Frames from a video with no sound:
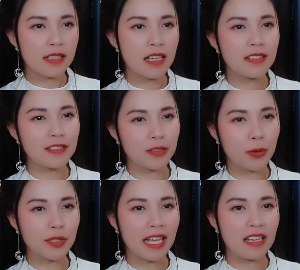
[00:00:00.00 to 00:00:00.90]
Tiếng cười
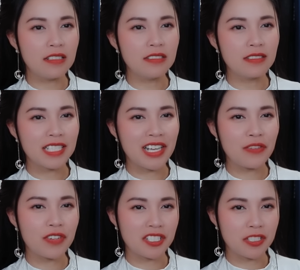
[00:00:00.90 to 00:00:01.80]
của thầy Lương
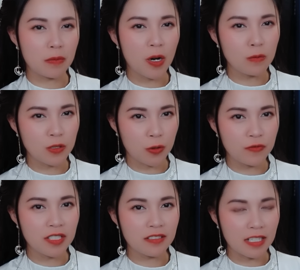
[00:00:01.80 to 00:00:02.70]
khiến vợ chồng ông chủ
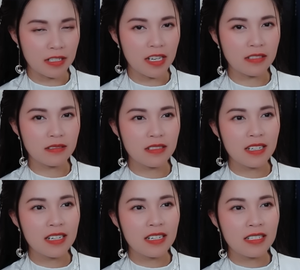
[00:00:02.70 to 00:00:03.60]
vương tỉnh giấc.
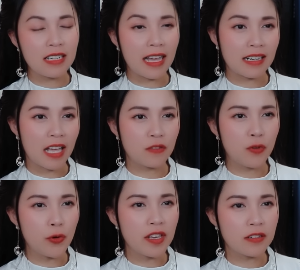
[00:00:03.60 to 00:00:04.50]
Lan Lan
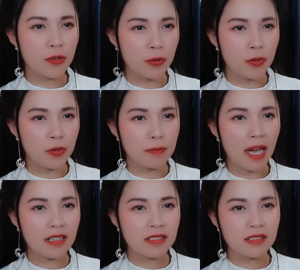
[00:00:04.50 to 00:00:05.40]
phu nhân dụ dụi
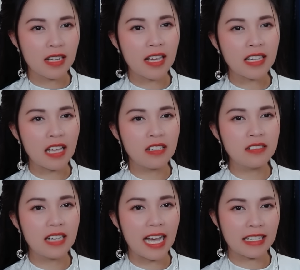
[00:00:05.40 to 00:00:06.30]
mắt, thấy thầy
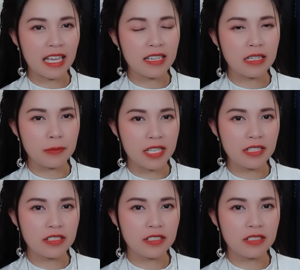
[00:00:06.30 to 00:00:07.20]
Lương hai tay cầm
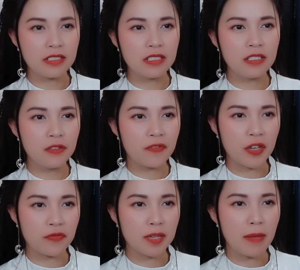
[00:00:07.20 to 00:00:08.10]
chiếc rương hướng
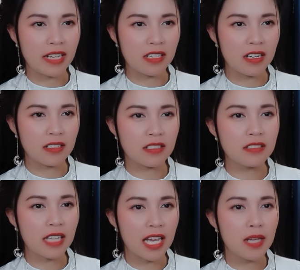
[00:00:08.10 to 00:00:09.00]
về phía bàn thờ
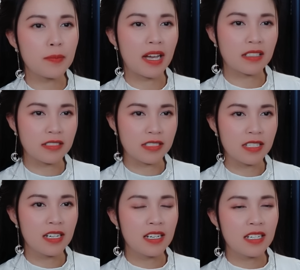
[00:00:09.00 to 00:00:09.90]
cứ thế mà cười.
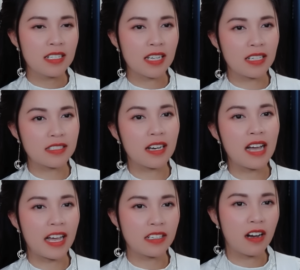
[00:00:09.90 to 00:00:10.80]
Thì sợ
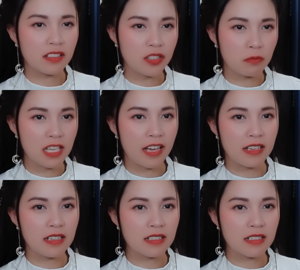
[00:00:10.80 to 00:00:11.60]
hãi gọi chồng dậy.